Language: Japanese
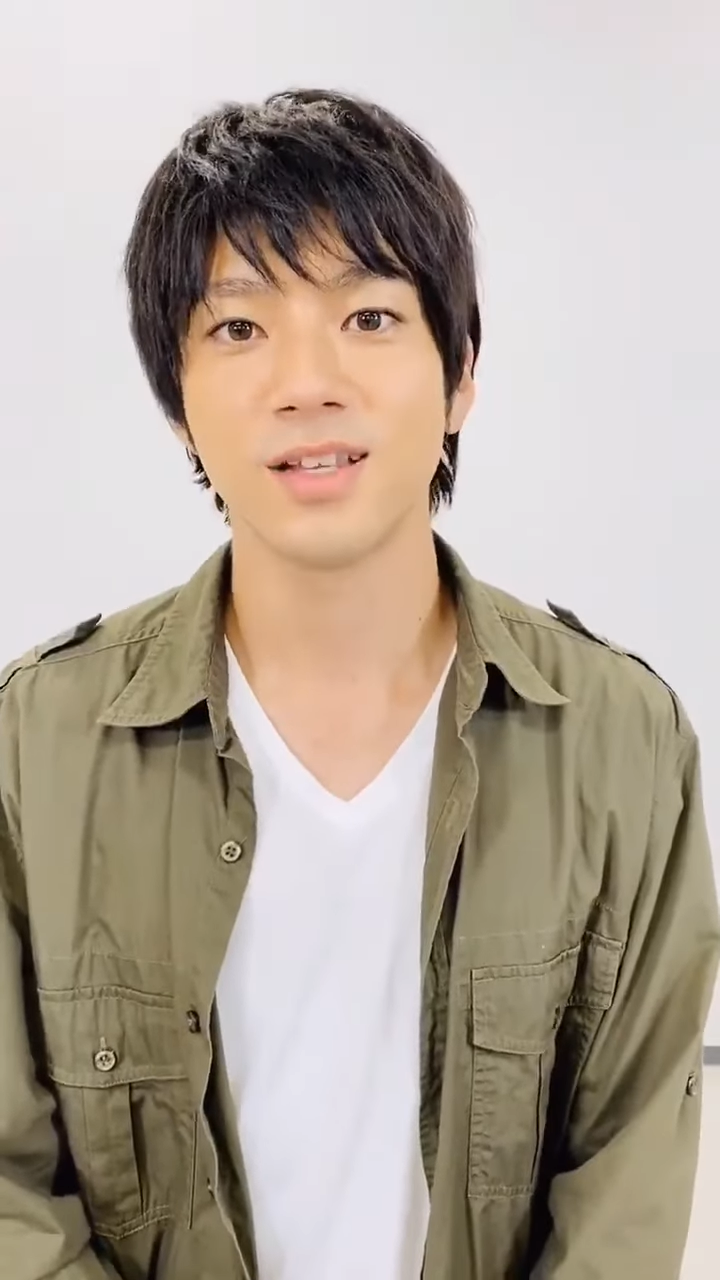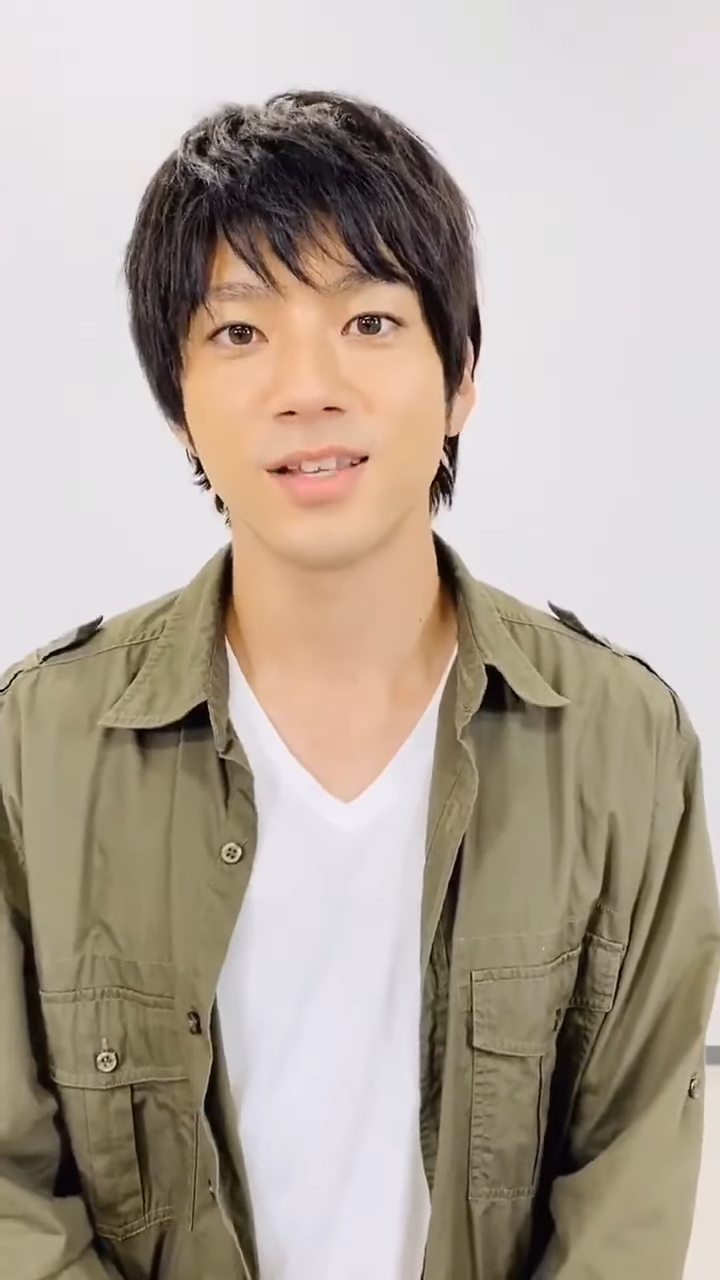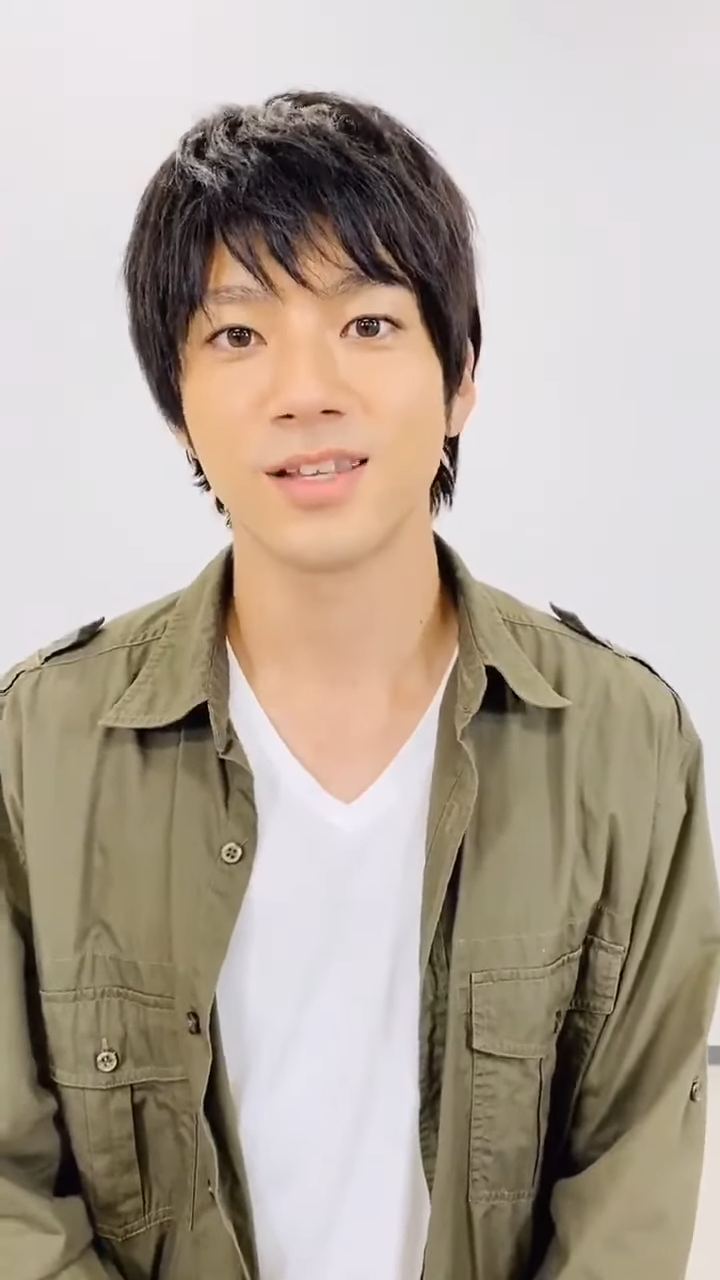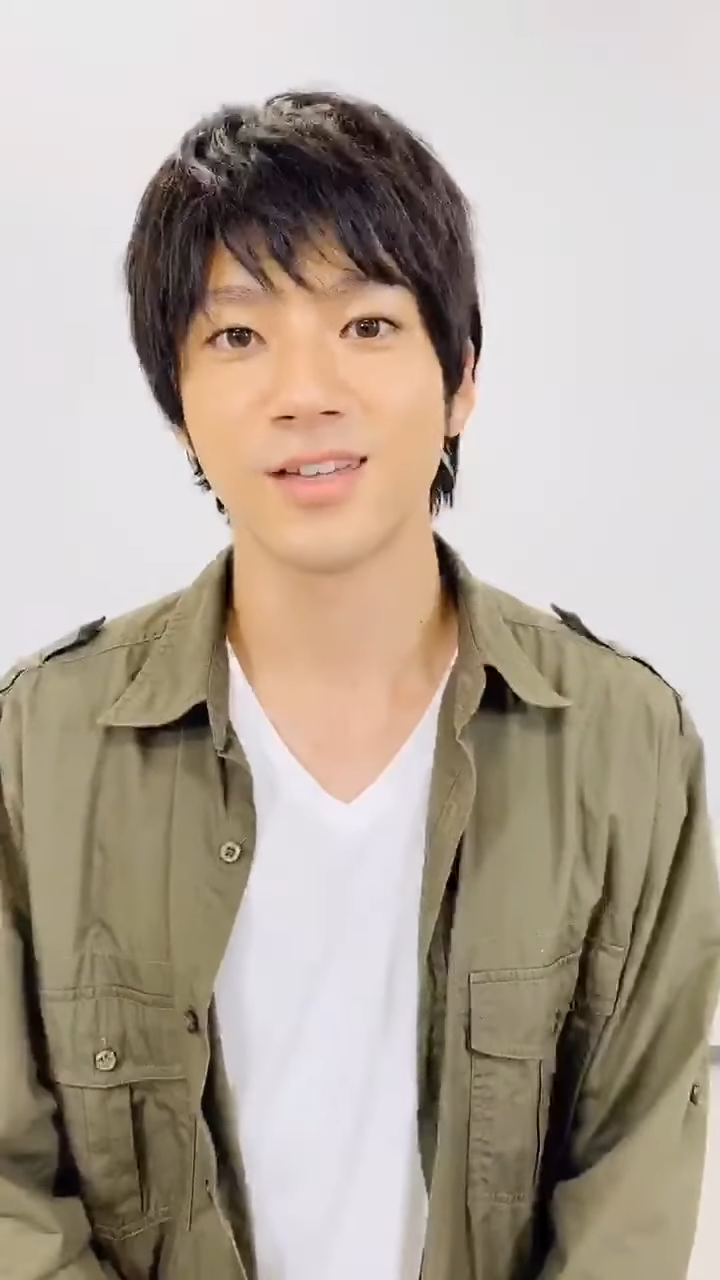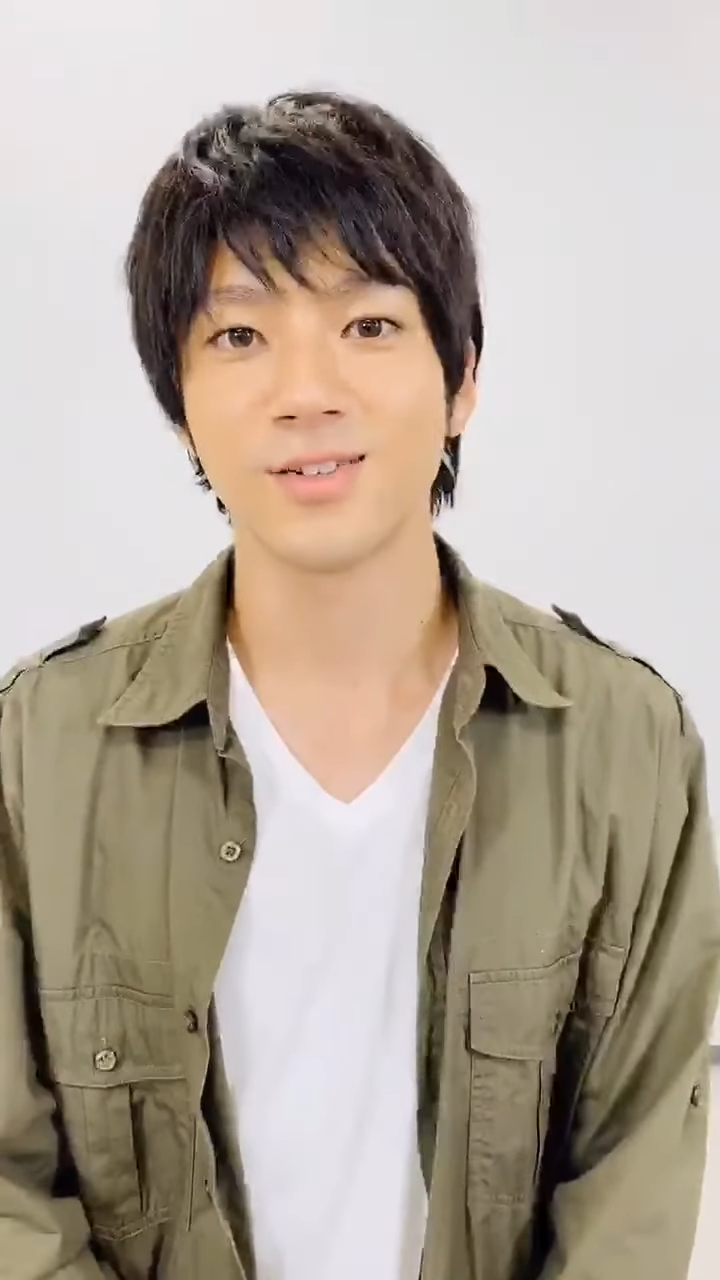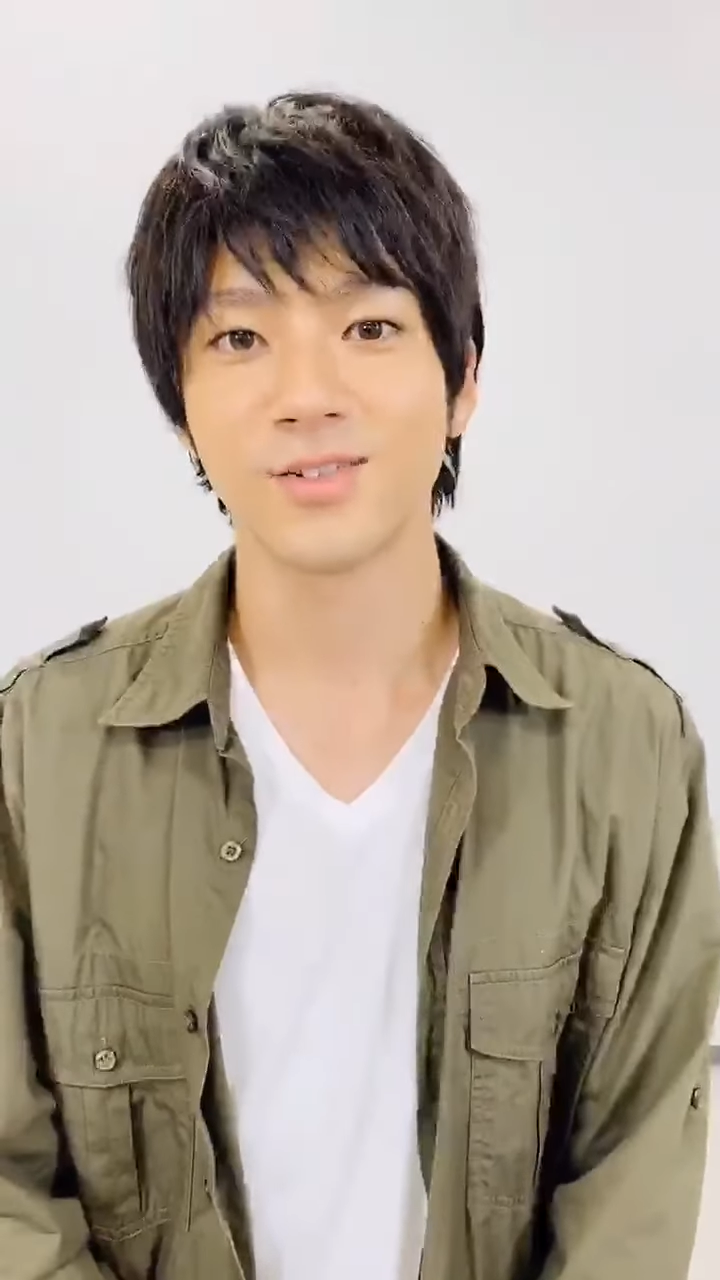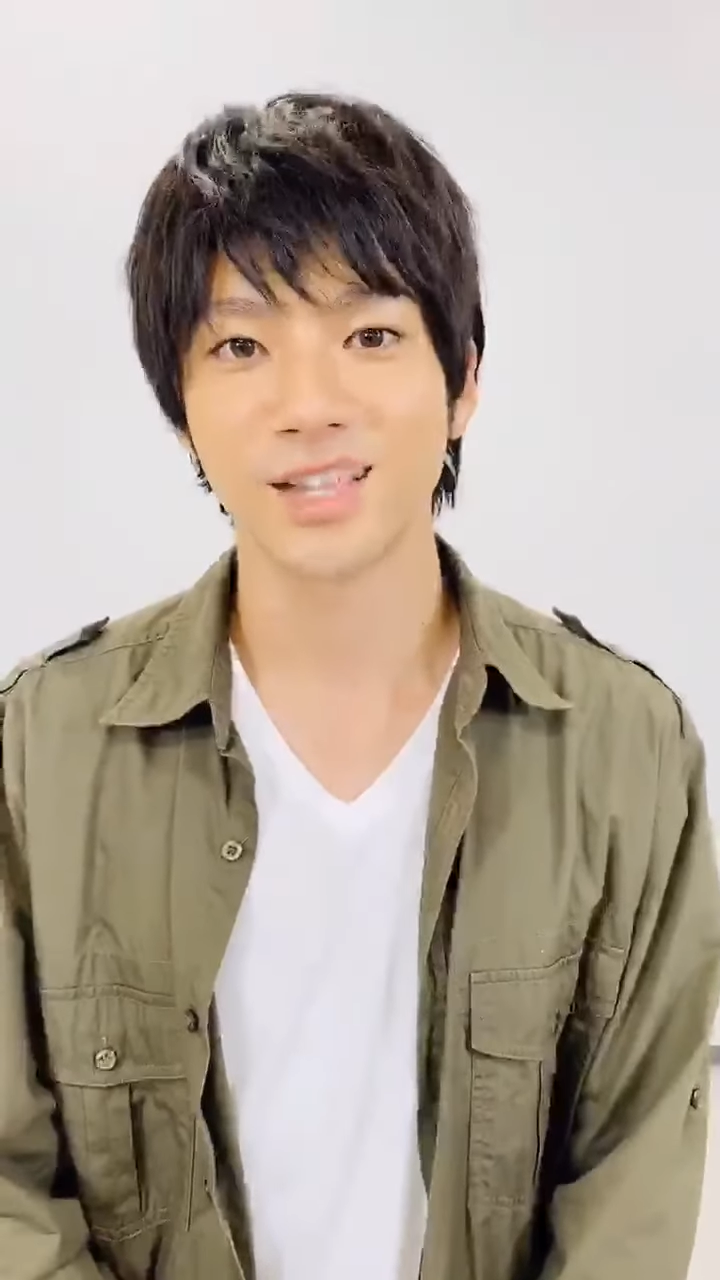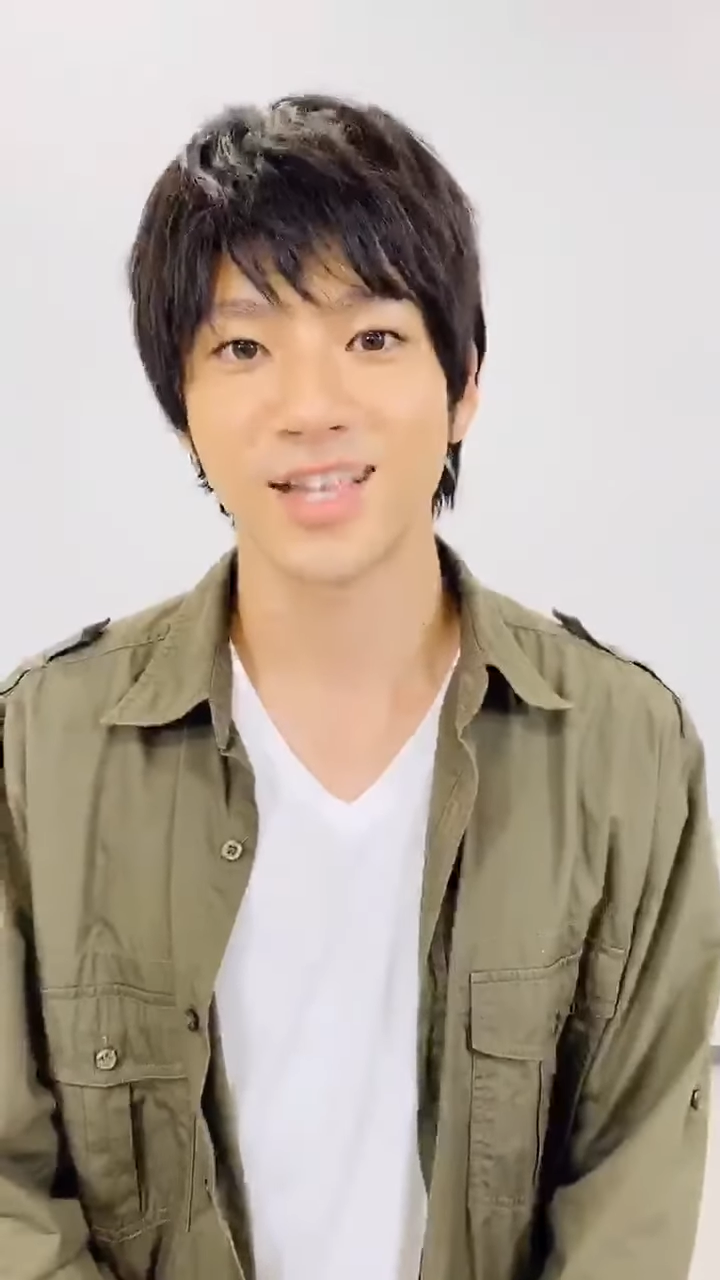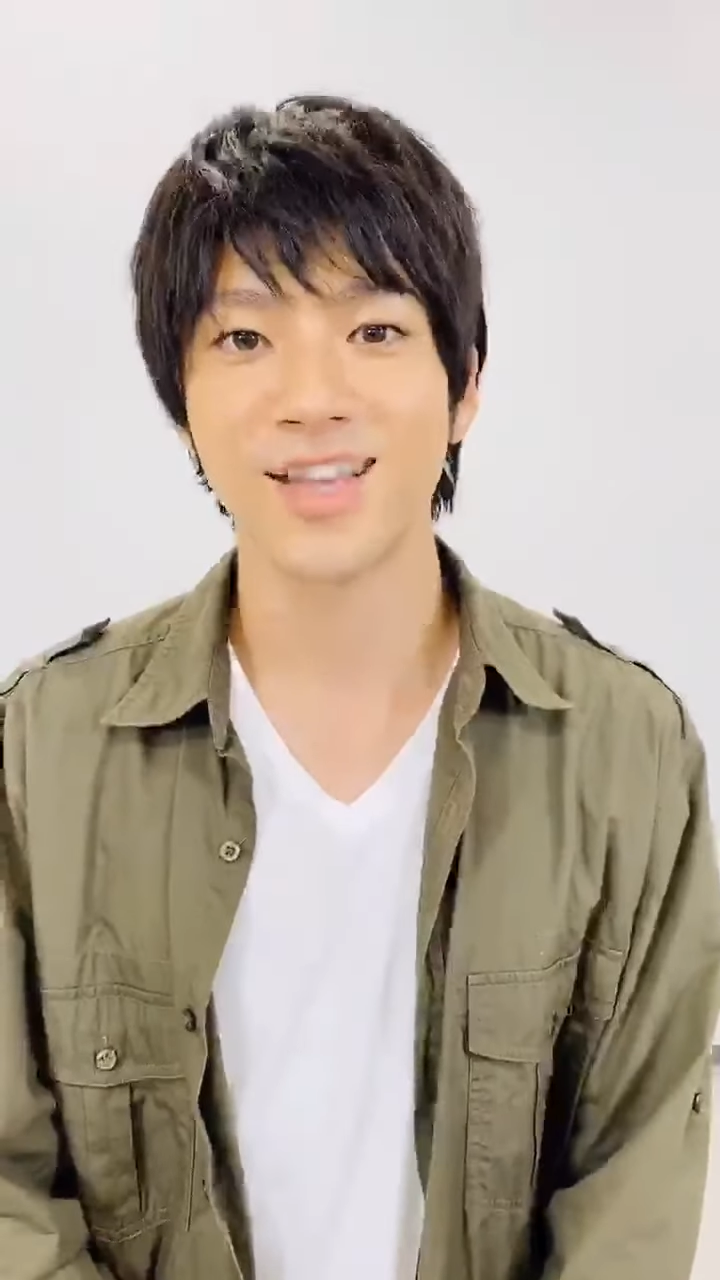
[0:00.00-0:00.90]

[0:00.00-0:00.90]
なっているので